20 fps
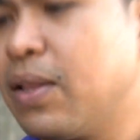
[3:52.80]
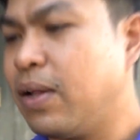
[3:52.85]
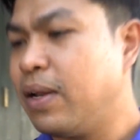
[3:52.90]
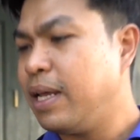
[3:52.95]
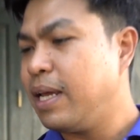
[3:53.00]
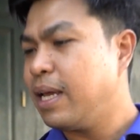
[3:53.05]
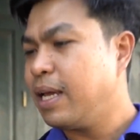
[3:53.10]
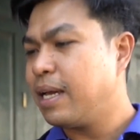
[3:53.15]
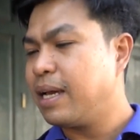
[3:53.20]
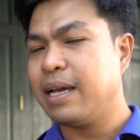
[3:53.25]
ตอ
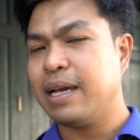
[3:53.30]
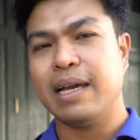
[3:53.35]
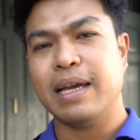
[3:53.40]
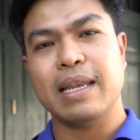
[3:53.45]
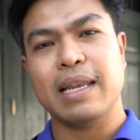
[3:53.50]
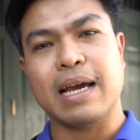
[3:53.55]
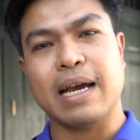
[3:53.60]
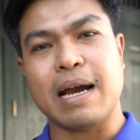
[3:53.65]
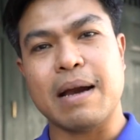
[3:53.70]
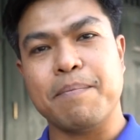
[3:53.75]
นนี้
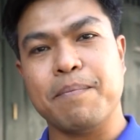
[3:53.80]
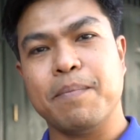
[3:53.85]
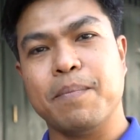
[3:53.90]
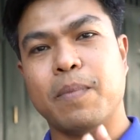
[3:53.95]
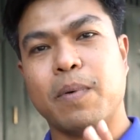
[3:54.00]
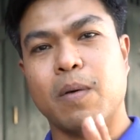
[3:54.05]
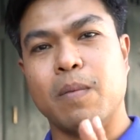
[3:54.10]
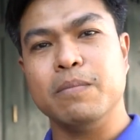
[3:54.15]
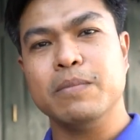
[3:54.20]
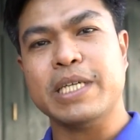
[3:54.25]
นะครับ
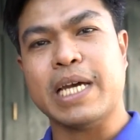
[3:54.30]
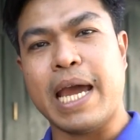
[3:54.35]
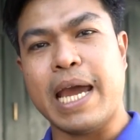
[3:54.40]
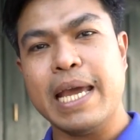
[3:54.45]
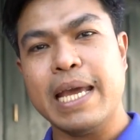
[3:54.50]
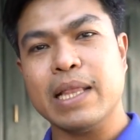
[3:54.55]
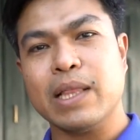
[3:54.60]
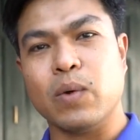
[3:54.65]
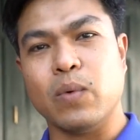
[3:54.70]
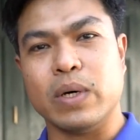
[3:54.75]
ผม
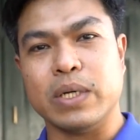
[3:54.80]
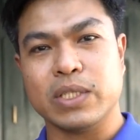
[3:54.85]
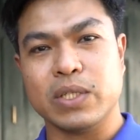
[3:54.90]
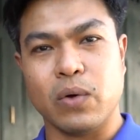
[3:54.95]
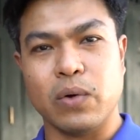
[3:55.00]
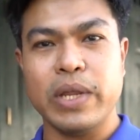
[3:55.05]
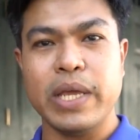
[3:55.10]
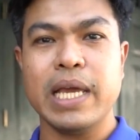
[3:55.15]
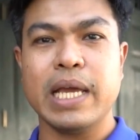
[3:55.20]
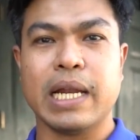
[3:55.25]
ใช้ตัว
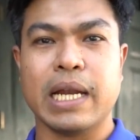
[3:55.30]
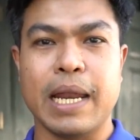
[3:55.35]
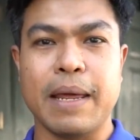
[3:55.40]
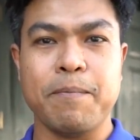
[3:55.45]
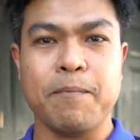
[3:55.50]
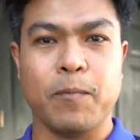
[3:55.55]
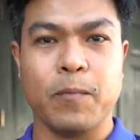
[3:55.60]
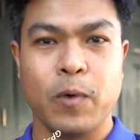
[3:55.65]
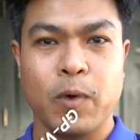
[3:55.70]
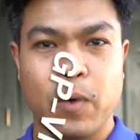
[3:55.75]
Sony
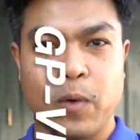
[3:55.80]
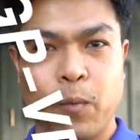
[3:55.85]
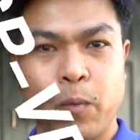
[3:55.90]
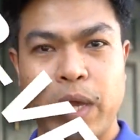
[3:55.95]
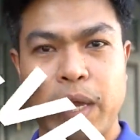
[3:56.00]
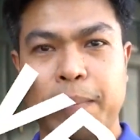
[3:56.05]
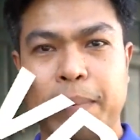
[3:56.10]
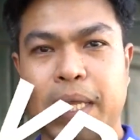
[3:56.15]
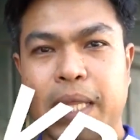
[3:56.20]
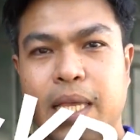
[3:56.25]
Clip
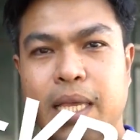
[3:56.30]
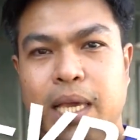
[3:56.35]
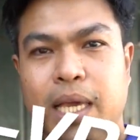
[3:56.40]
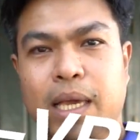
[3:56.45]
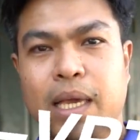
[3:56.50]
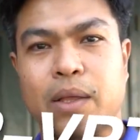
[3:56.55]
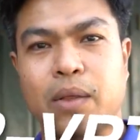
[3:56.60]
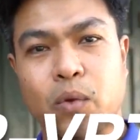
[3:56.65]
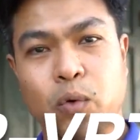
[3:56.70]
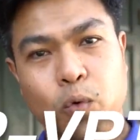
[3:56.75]
VPT
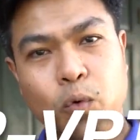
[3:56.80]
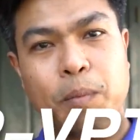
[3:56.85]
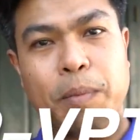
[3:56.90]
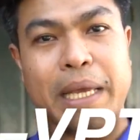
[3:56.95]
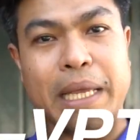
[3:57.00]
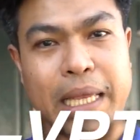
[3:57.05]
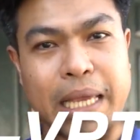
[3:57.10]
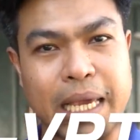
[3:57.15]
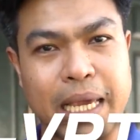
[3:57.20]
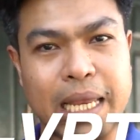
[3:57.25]

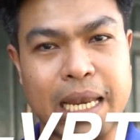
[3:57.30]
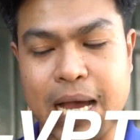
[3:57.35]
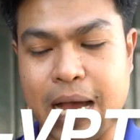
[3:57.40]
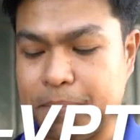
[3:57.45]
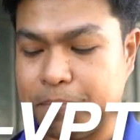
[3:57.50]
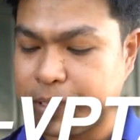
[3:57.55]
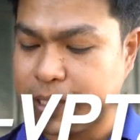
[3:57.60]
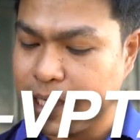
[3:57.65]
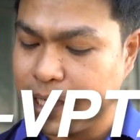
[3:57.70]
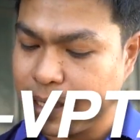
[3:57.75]
2BT
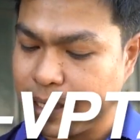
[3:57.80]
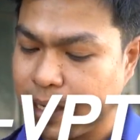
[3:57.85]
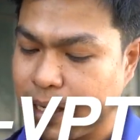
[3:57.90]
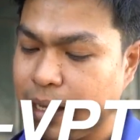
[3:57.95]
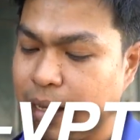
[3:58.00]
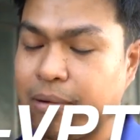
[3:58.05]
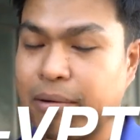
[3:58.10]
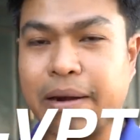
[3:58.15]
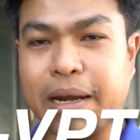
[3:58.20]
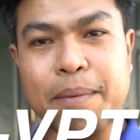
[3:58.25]
นะครับซึ่ง
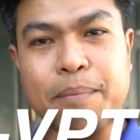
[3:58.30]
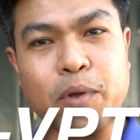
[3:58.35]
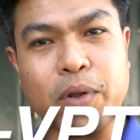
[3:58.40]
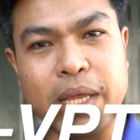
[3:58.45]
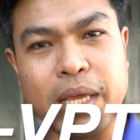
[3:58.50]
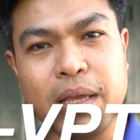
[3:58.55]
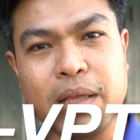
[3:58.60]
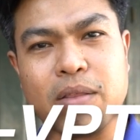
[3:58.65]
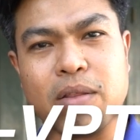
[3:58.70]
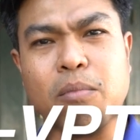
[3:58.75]
คลิป
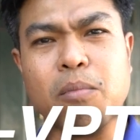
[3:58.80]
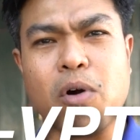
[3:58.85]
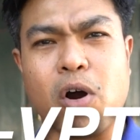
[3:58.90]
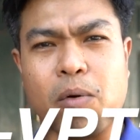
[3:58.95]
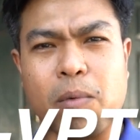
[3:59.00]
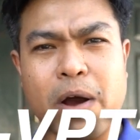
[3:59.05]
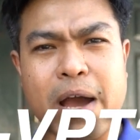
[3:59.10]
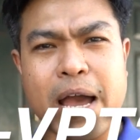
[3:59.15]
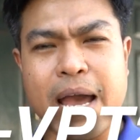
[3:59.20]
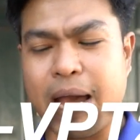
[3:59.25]
ตัวนี้ต้อง
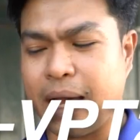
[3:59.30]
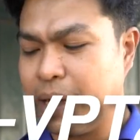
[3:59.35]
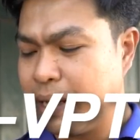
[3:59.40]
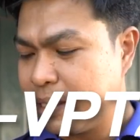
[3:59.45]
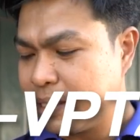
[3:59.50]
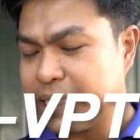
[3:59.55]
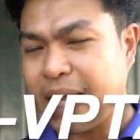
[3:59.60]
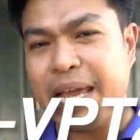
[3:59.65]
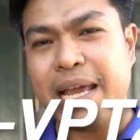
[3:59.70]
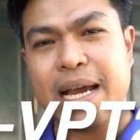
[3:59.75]
บอกว่า
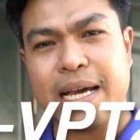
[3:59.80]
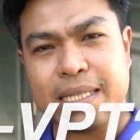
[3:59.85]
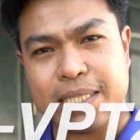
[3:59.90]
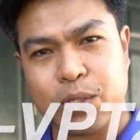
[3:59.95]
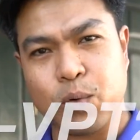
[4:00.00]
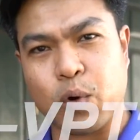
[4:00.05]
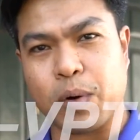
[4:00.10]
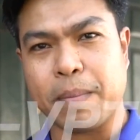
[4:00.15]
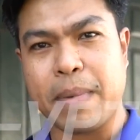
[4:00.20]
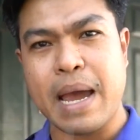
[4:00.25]
ใช้งาน
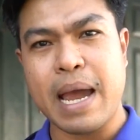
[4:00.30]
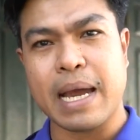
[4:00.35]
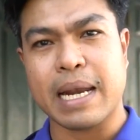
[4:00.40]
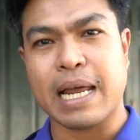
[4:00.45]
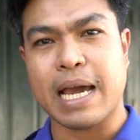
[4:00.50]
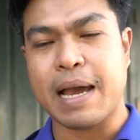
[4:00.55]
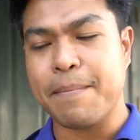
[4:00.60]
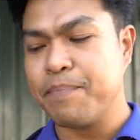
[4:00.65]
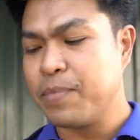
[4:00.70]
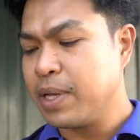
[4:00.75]
สะดวกมาก
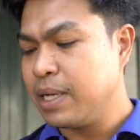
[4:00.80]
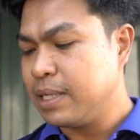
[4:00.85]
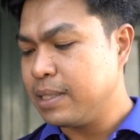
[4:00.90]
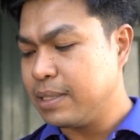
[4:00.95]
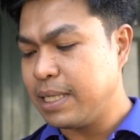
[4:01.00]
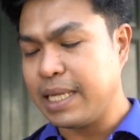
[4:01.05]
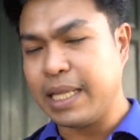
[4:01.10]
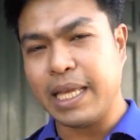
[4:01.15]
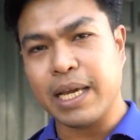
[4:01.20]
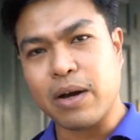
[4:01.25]
นะครับ
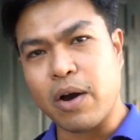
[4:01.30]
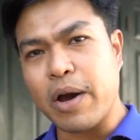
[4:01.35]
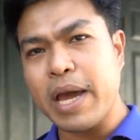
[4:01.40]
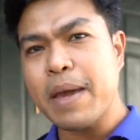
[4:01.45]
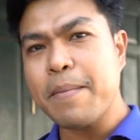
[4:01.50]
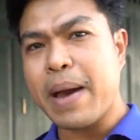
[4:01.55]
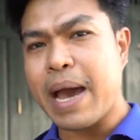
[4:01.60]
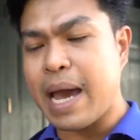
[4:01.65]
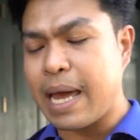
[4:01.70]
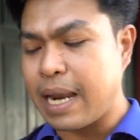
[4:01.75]
สิ่งที่เขา
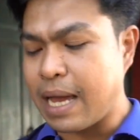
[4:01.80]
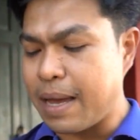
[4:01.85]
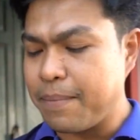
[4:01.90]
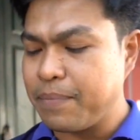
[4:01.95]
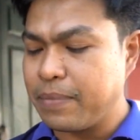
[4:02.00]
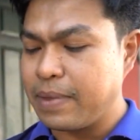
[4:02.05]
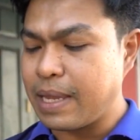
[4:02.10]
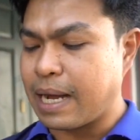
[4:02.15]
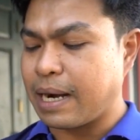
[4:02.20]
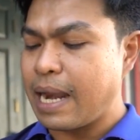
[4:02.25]
ให้มานะค
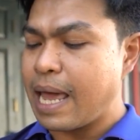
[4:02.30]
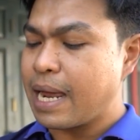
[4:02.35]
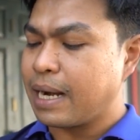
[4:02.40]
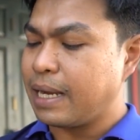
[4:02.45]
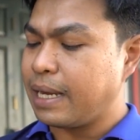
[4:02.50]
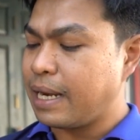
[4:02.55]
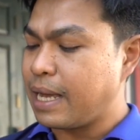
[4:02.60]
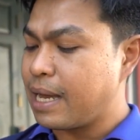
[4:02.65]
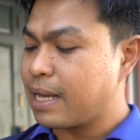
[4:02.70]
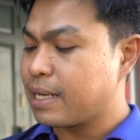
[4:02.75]
รับอย่างแรก
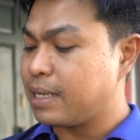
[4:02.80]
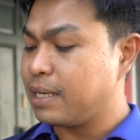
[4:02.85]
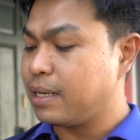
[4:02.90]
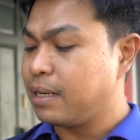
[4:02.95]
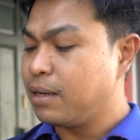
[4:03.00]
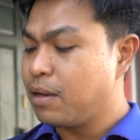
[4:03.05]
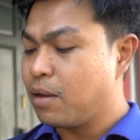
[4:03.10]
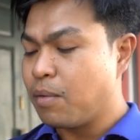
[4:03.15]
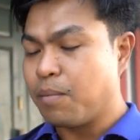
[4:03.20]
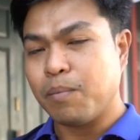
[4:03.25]
เลยนะคคือ